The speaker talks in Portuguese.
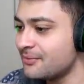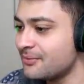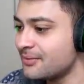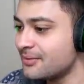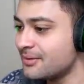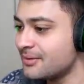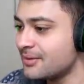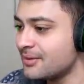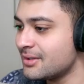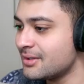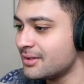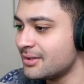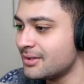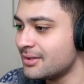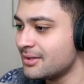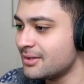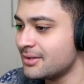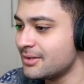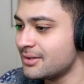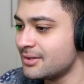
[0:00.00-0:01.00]
Legal,
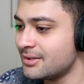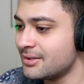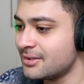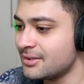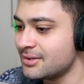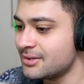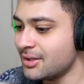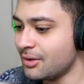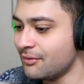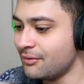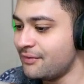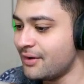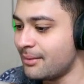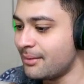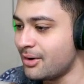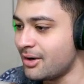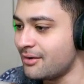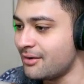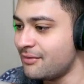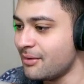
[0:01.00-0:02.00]
legal. Então
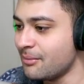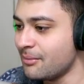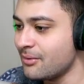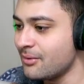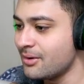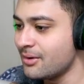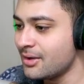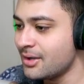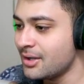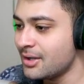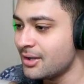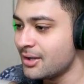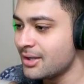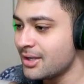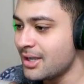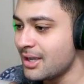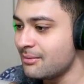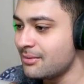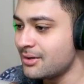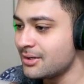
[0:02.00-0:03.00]
vamos, ó. Vamos.
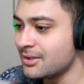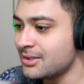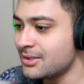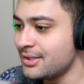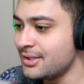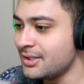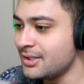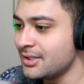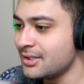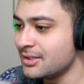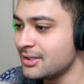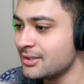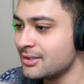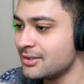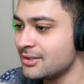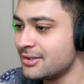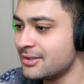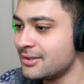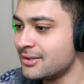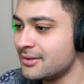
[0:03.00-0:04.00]
Tira, ó.
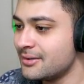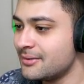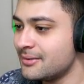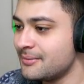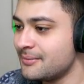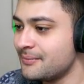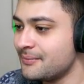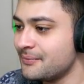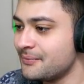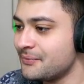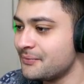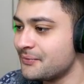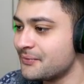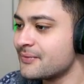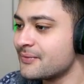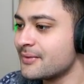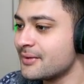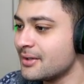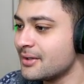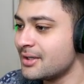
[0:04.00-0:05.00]
Tira bem, viu?
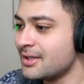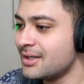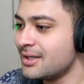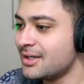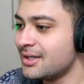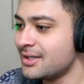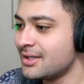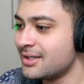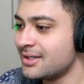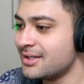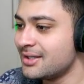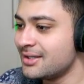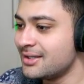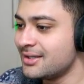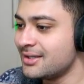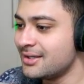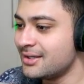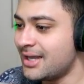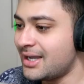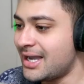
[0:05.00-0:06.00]
Aí, nice.
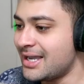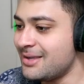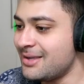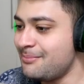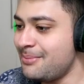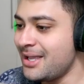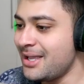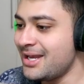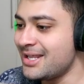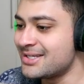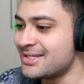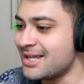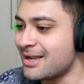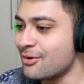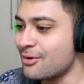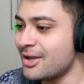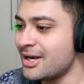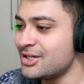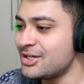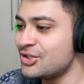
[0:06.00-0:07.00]
Aí, beleza.
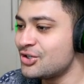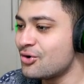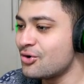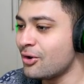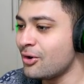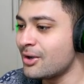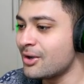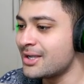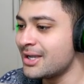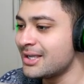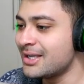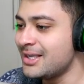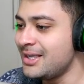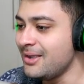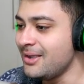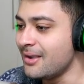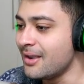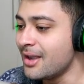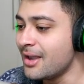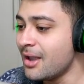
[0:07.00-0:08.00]
Agora a gente coloca
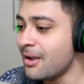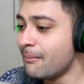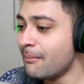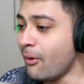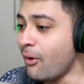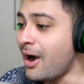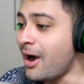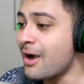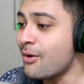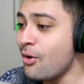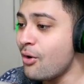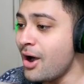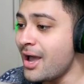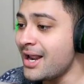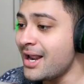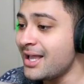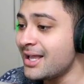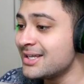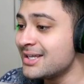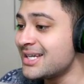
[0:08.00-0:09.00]
aqui. Bom,
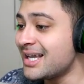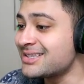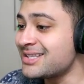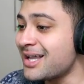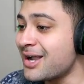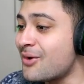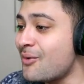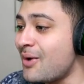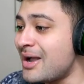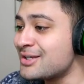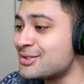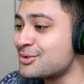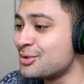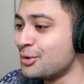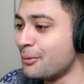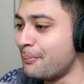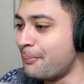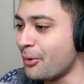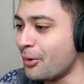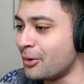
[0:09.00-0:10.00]
agora já tá quase
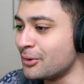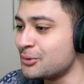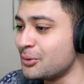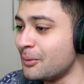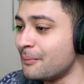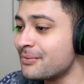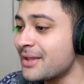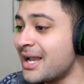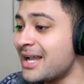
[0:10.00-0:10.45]
tudo pronto.